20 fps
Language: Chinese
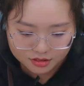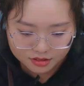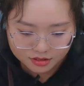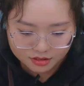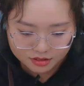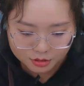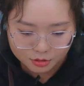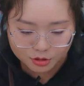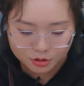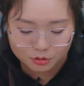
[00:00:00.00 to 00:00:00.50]

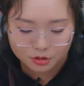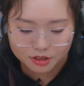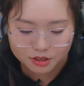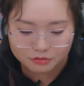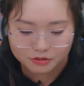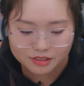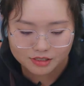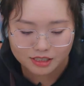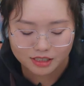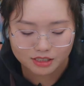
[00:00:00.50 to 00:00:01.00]
又跟我
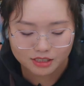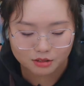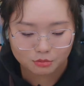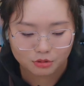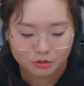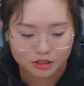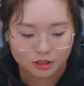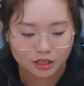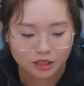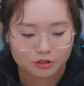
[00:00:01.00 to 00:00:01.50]
分享一个
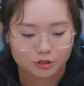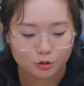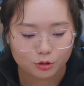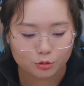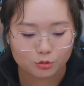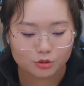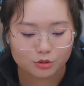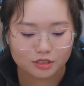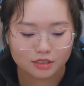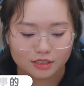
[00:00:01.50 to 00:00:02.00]
我的小
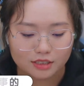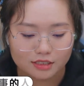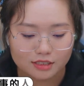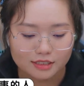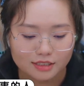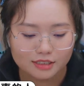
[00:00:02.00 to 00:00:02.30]
故事了，